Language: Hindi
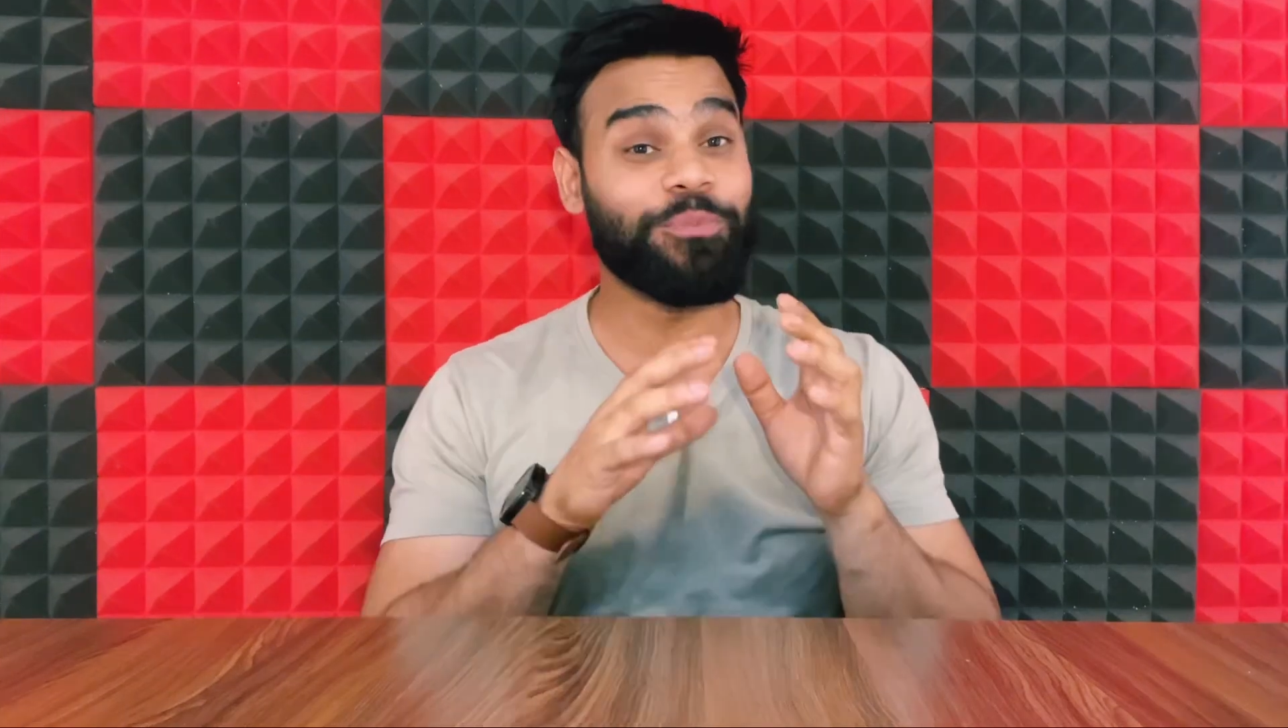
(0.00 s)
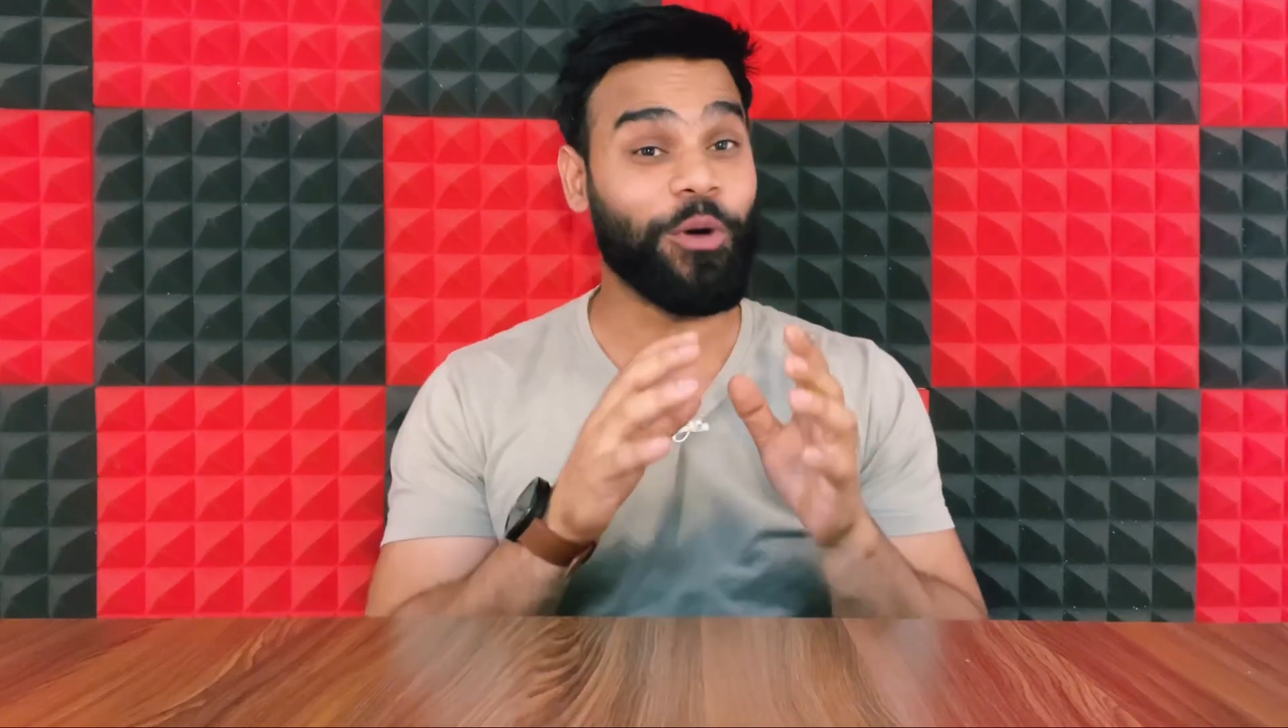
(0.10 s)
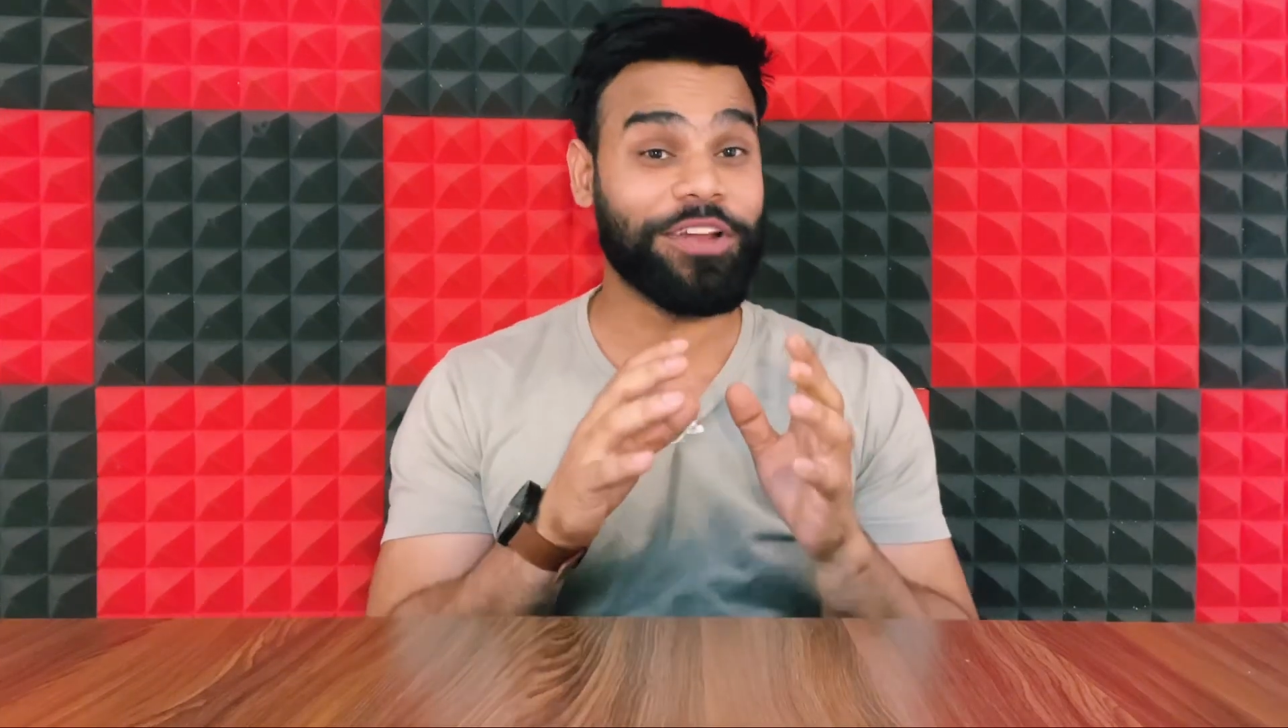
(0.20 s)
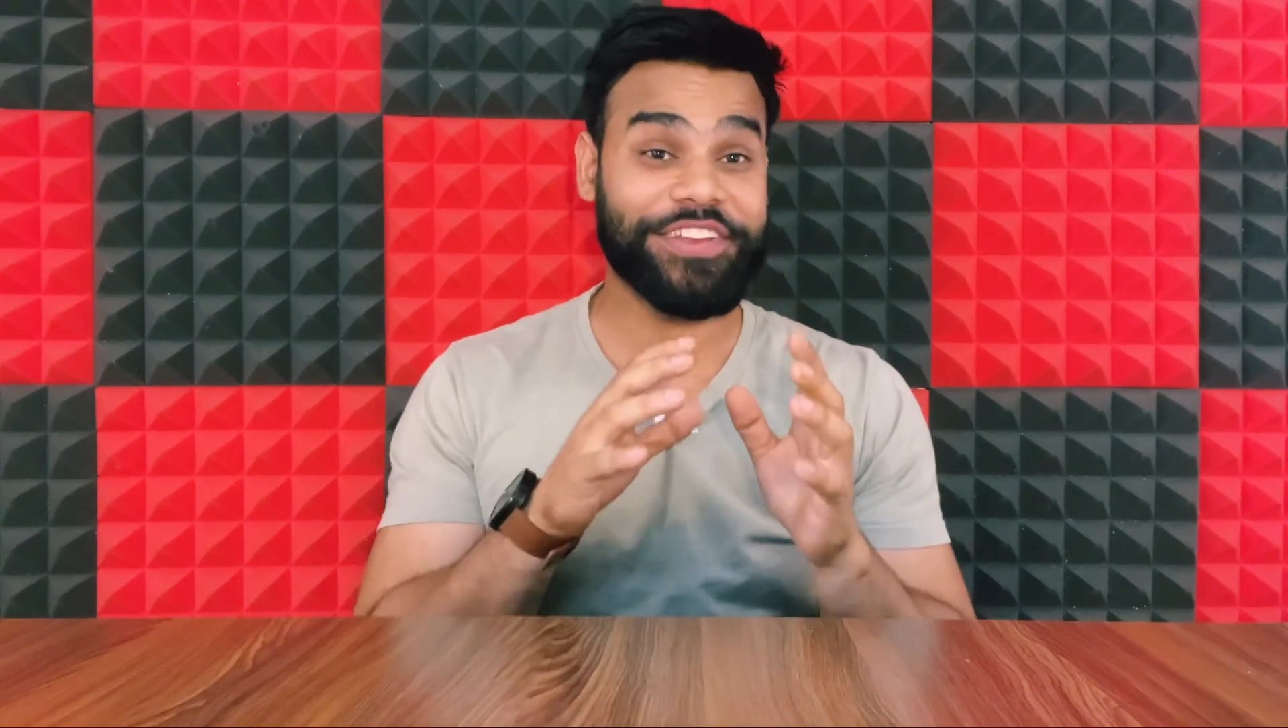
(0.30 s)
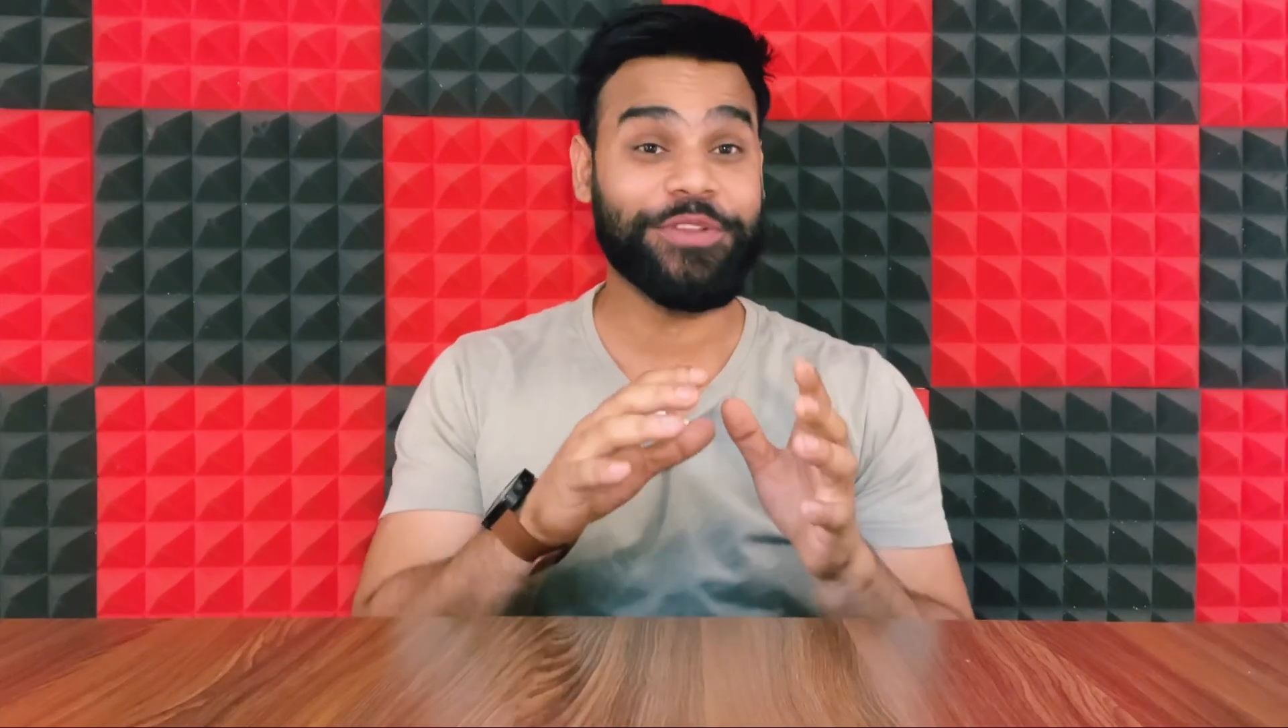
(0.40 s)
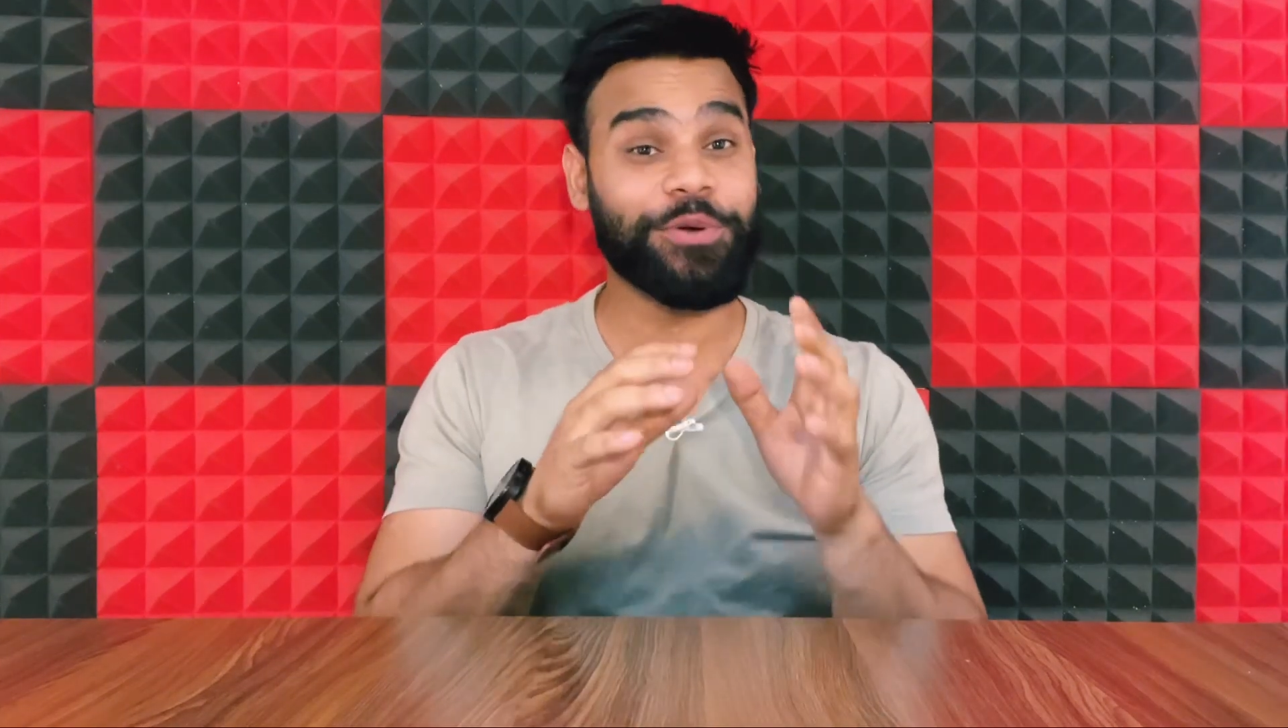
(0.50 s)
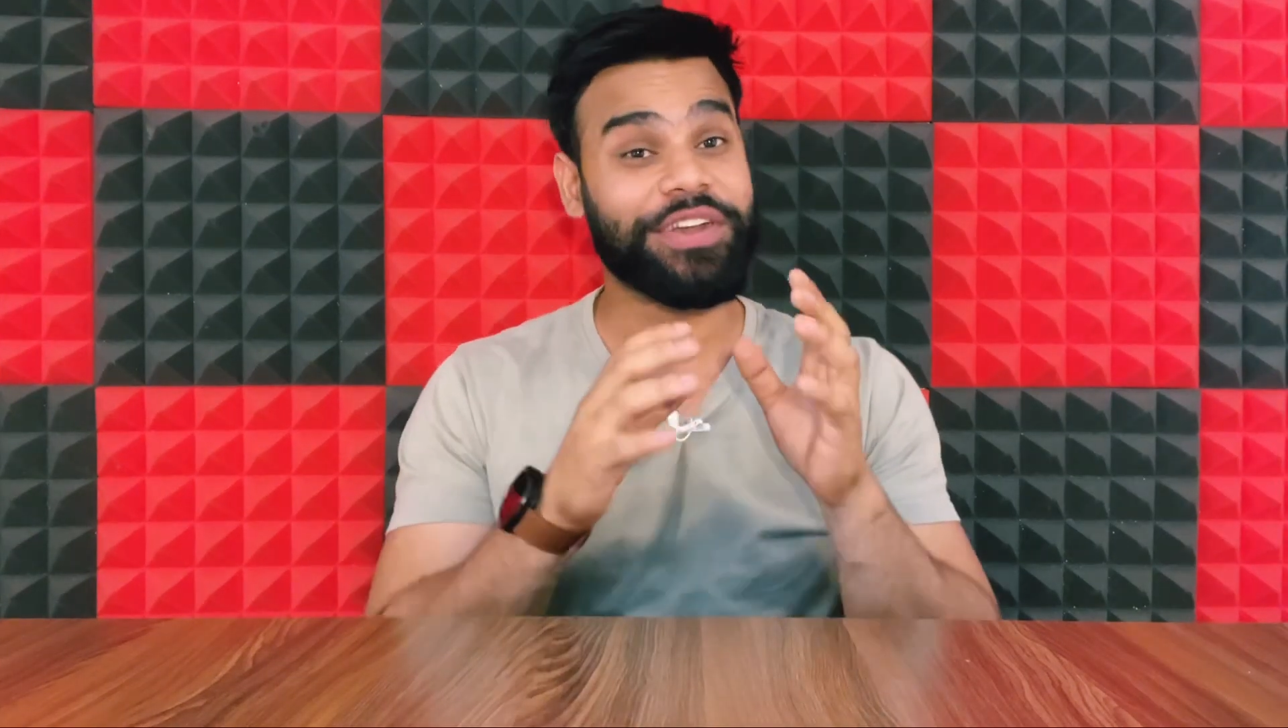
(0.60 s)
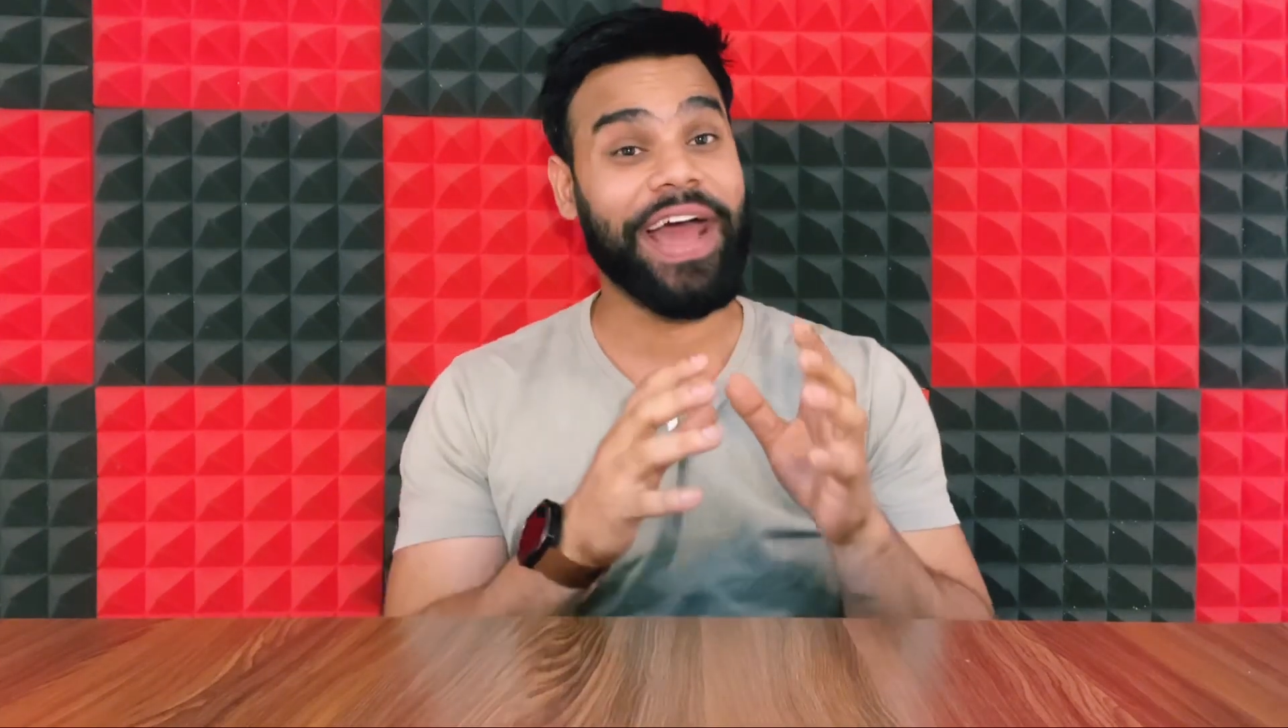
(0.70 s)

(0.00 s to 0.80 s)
वॉच का जो